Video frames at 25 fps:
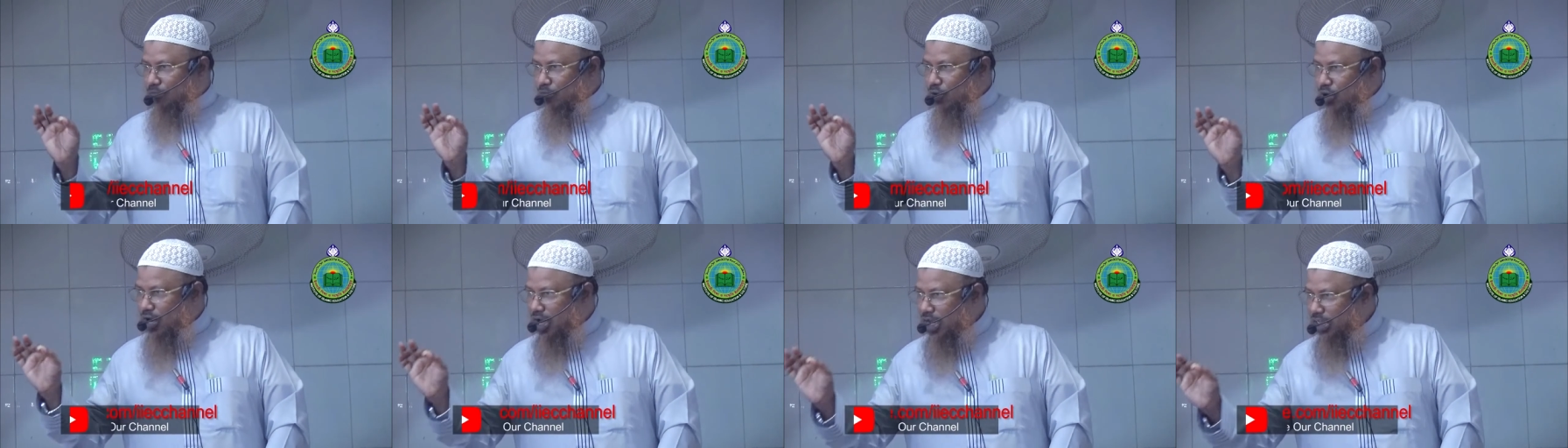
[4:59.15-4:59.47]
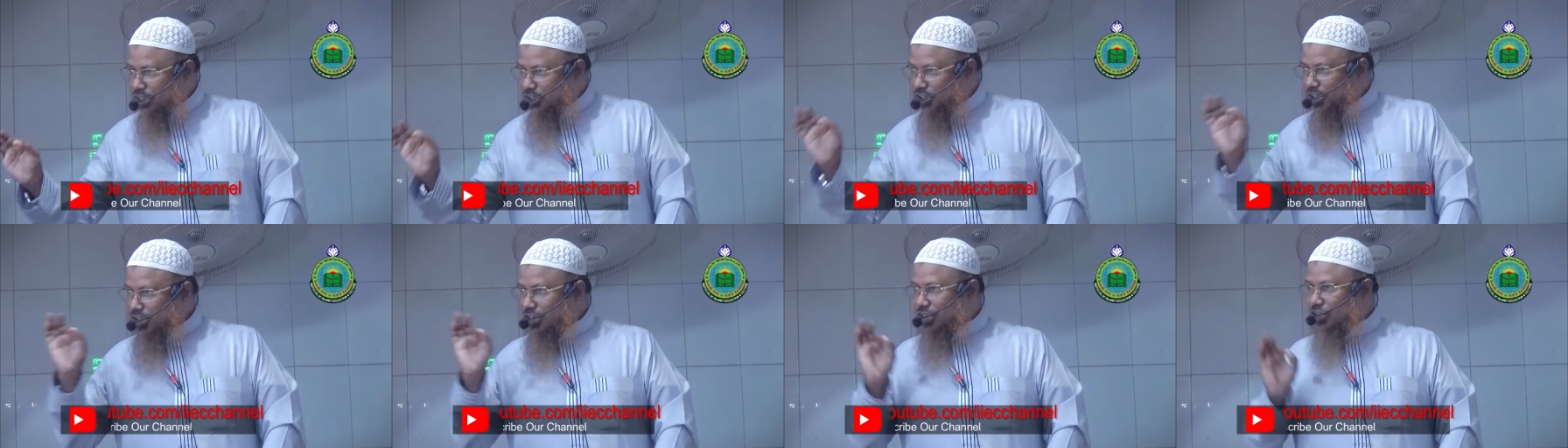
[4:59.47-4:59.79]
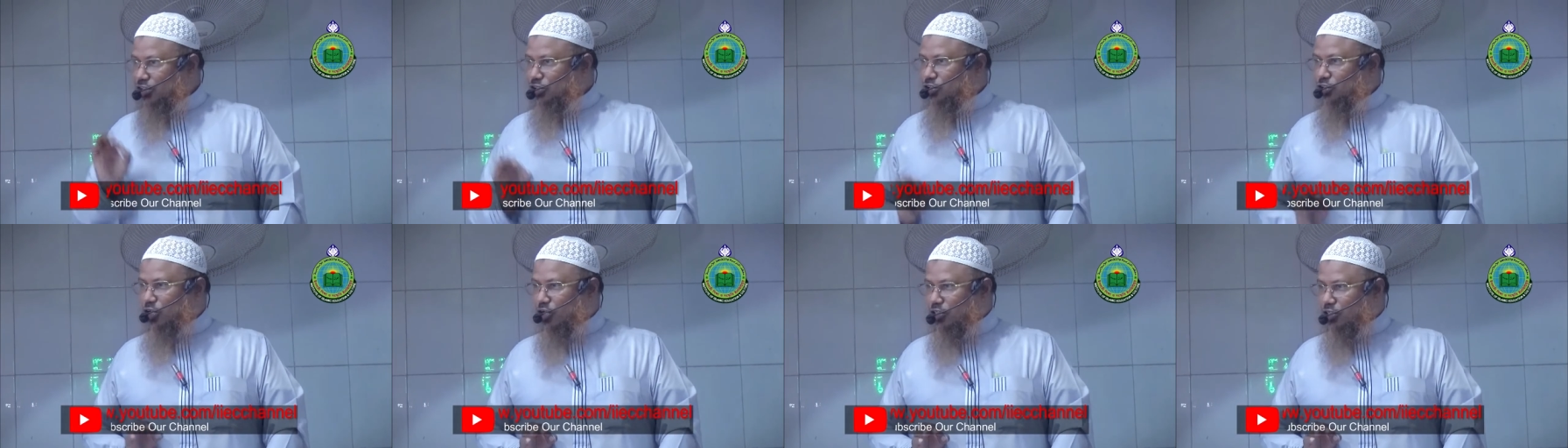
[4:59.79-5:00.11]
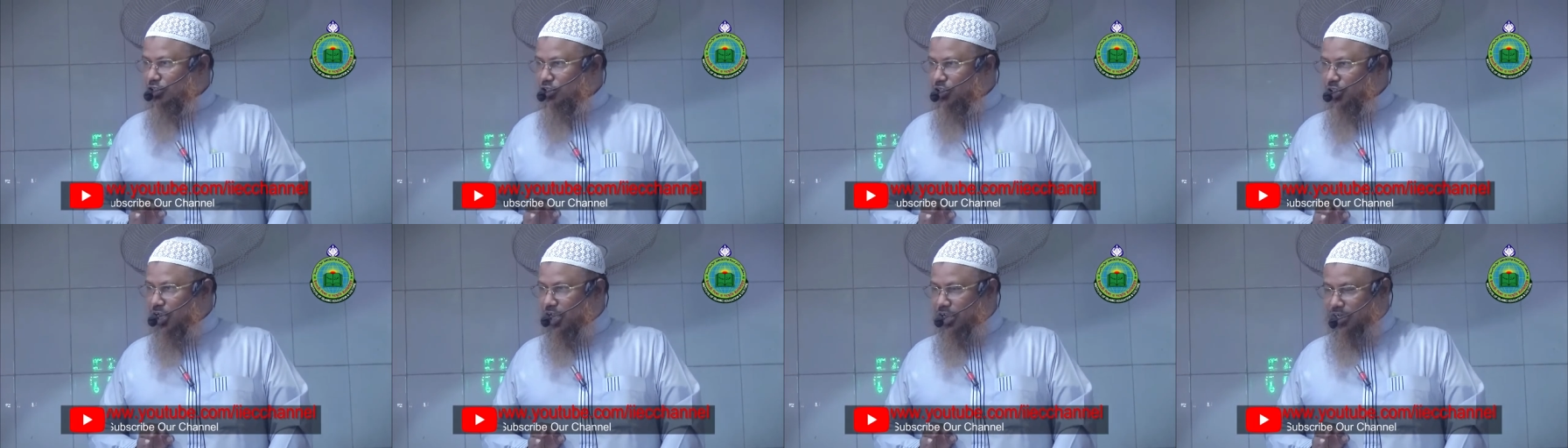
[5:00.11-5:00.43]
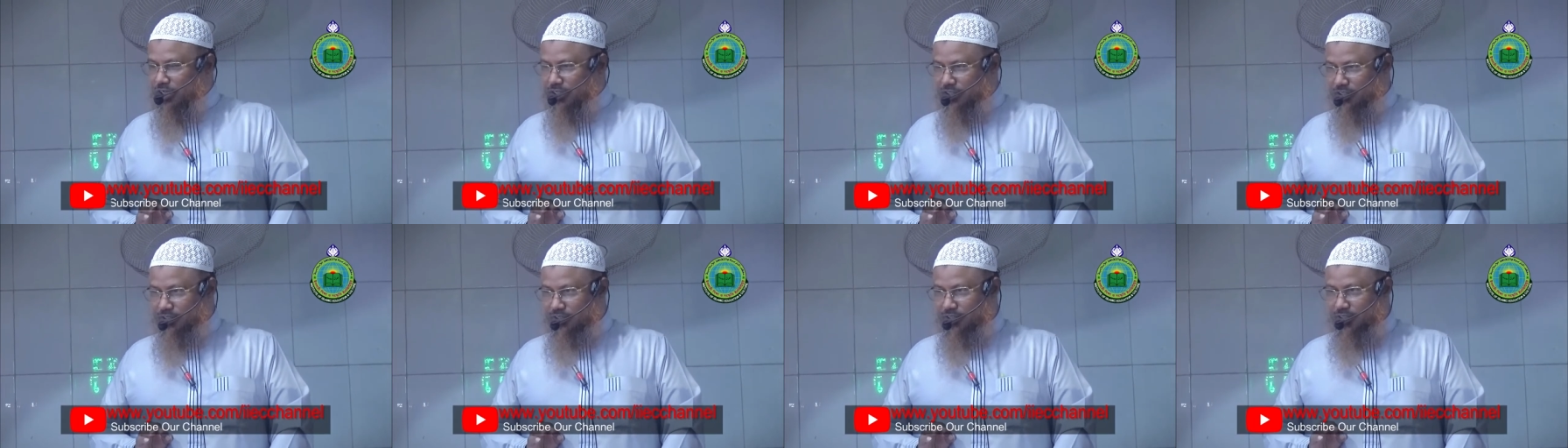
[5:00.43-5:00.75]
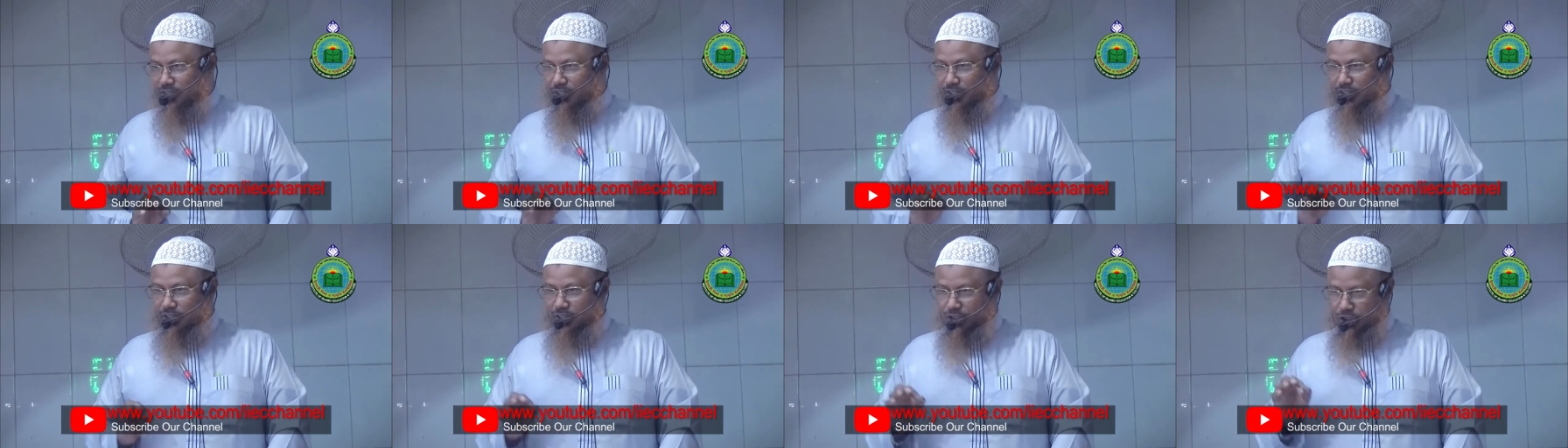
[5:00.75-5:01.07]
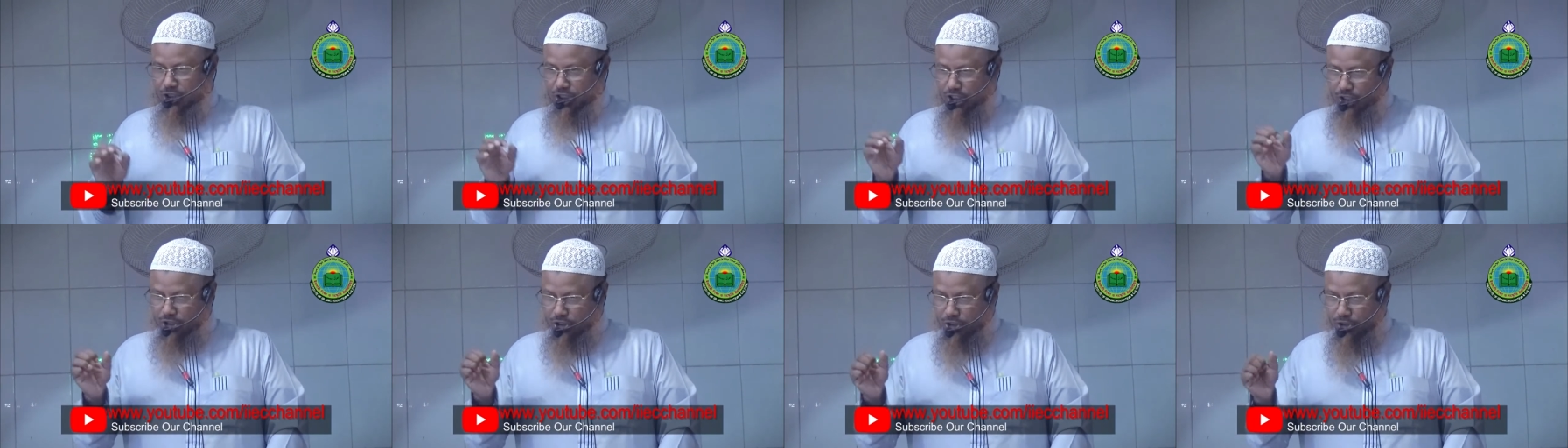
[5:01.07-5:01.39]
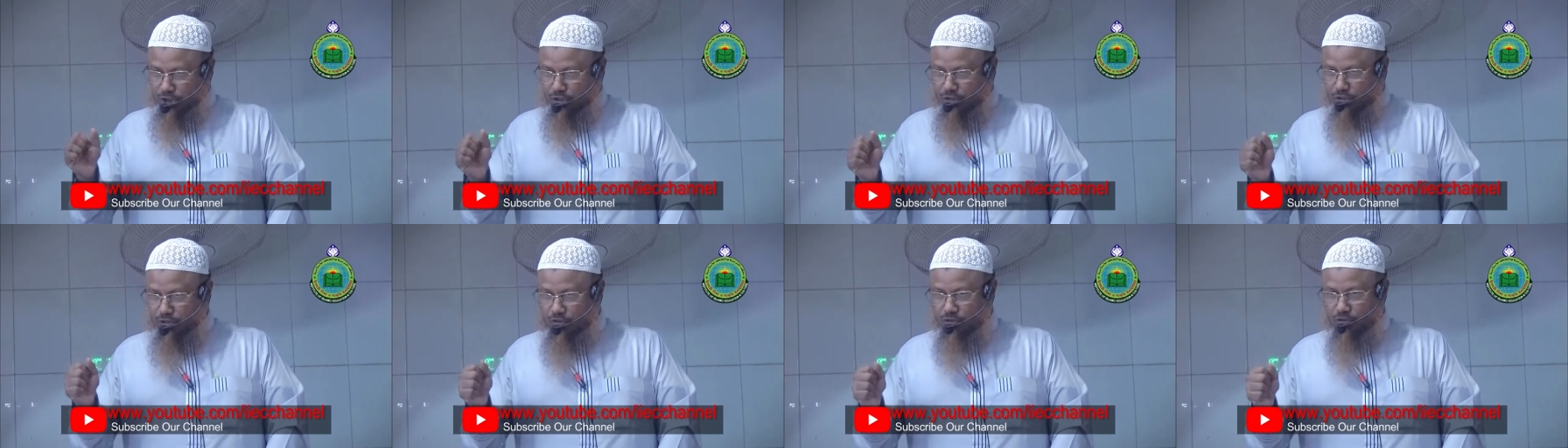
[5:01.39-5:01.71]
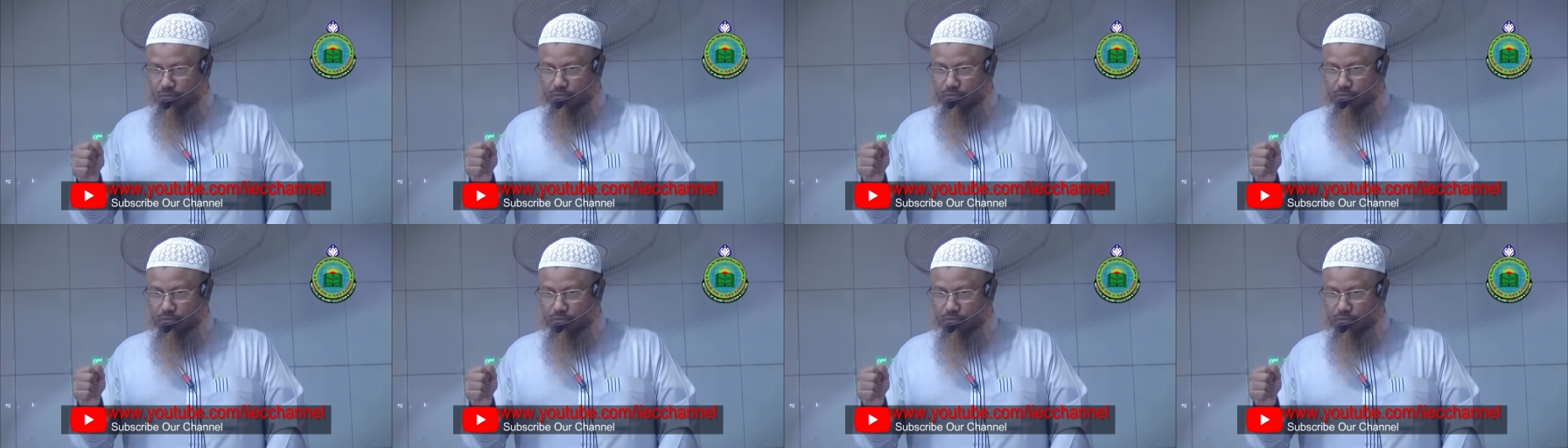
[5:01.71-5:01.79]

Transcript: মহাজেরের সন্তান সে ছিল খুব